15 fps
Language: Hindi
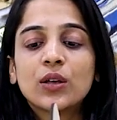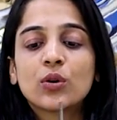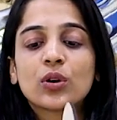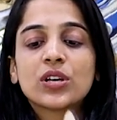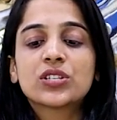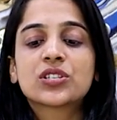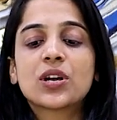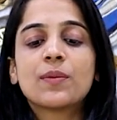
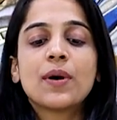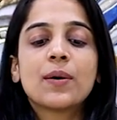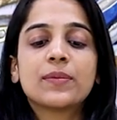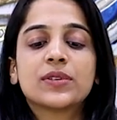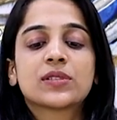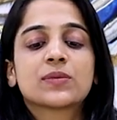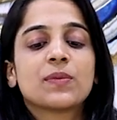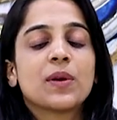क्योंकि जब
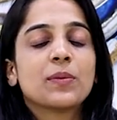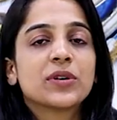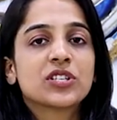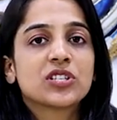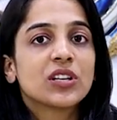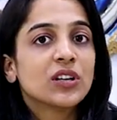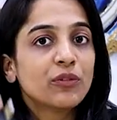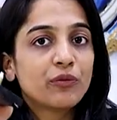हम इसमें
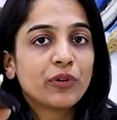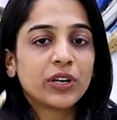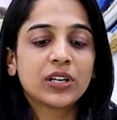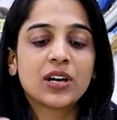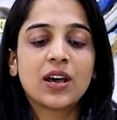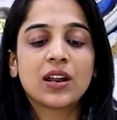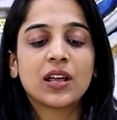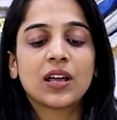मशीन
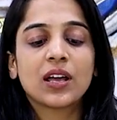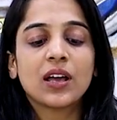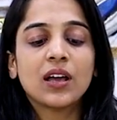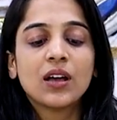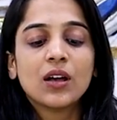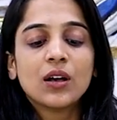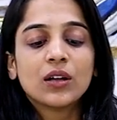फिट करेंगे